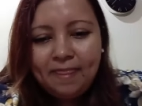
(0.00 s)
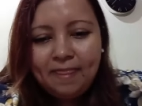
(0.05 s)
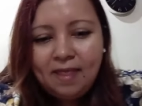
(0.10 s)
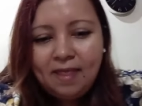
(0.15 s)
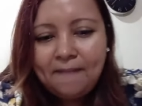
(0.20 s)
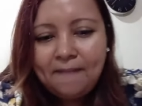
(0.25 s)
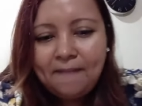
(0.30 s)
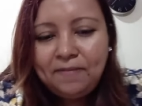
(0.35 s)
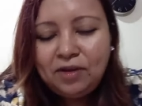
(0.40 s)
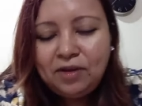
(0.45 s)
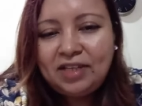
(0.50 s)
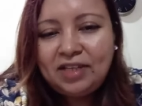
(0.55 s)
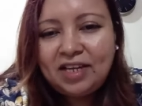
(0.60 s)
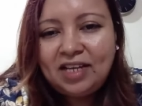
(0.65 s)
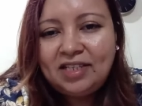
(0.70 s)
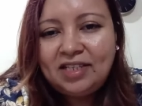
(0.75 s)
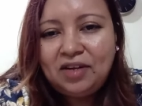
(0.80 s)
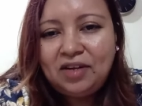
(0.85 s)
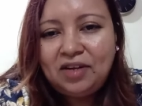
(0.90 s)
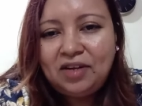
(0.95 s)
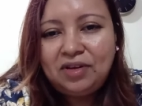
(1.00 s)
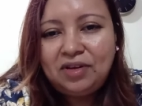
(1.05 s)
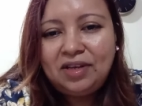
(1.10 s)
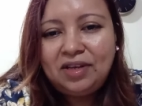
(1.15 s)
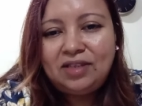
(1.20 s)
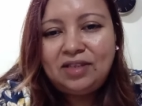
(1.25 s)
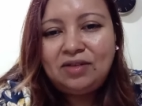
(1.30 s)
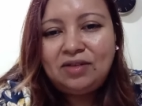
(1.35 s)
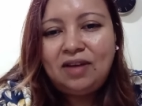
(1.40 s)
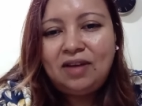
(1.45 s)
No sé qué se nos
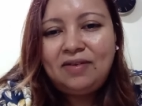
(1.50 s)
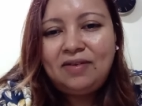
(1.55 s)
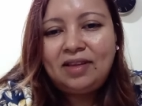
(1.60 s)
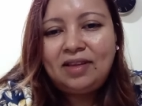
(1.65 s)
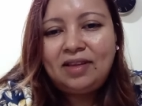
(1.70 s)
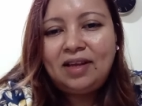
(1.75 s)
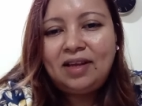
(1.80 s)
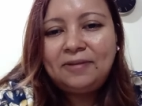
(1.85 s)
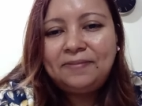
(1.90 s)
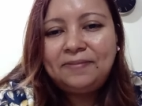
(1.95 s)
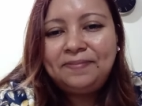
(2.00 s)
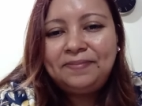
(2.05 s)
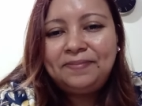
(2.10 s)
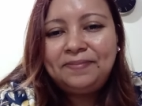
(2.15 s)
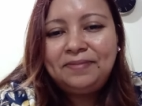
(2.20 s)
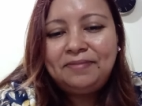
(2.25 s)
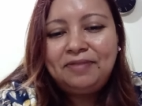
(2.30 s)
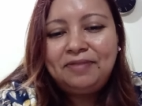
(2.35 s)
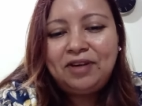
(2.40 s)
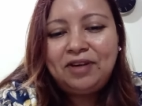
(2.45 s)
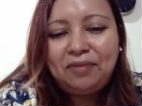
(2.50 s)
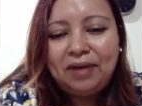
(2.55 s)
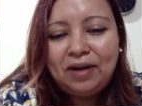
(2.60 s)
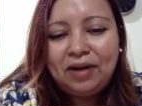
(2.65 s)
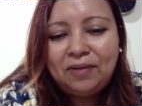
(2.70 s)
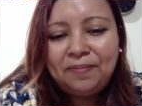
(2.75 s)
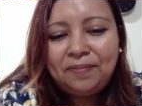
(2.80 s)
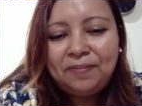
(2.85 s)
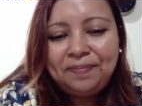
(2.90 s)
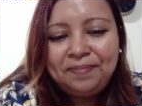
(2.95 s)
hizo, la verdad. Pero
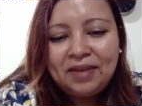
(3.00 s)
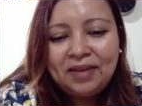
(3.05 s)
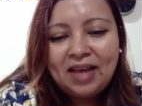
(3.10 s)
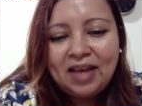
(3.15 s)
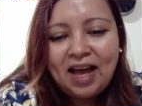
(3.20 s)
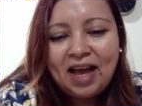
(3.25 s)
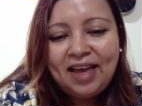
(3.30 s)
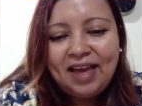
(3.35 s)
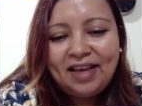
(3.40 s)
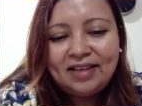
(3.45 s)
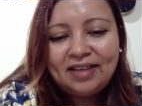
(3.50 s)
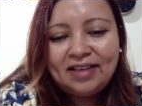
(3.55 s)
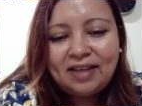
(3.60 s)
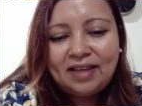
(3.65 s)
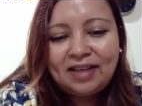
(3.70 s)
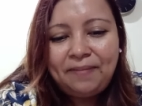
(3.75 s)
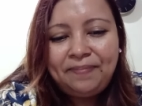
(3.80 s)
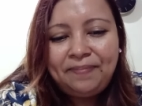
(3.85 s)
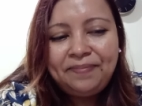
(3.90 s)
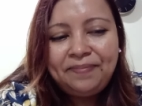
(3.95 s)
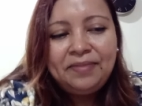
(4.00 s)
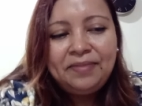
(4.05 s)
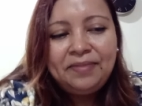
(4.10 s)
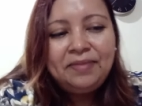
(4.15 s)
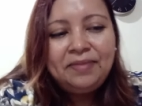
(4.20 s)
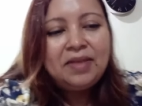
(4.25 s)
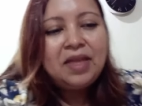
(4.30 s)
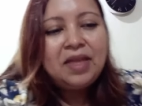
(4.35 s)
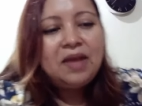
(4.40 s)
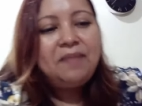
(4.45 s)
bueno, ahí está.
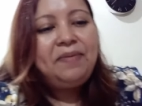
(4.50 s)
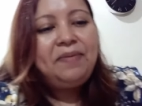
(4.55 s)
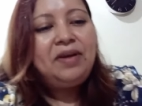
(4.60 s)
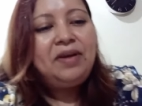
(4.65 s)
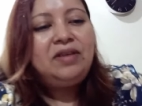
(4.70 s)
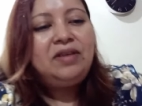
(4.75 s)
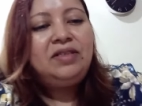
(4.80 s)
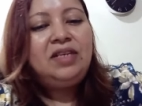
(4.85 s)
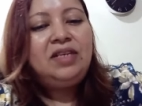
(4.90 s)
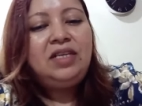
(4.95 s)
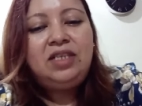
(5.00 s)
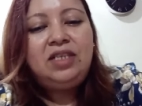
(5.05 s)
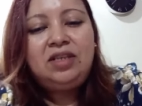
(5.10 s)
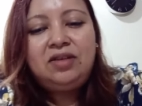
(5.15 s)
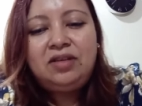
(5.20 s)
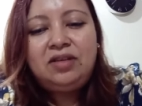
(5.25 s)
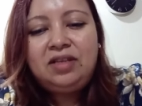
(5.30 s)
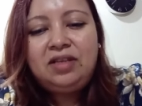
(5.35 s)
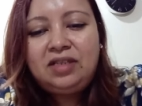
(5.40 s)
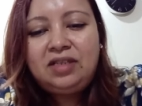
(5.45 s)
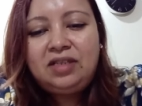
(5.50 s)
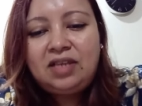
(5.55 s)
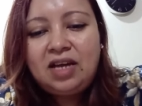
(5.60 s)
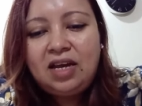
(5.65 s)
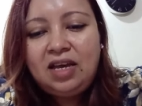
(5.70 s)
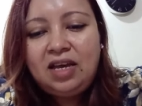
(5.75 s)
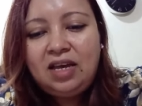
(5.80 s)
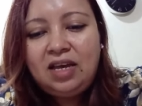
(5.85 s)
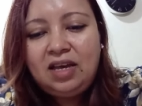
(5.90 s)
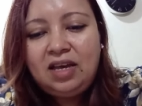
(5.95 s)
Pero sí, chicos, dice
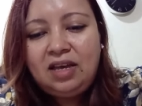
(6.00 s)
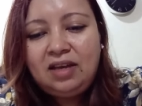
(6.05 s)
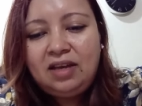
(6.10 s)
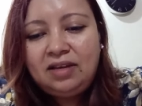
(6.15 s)
ahí.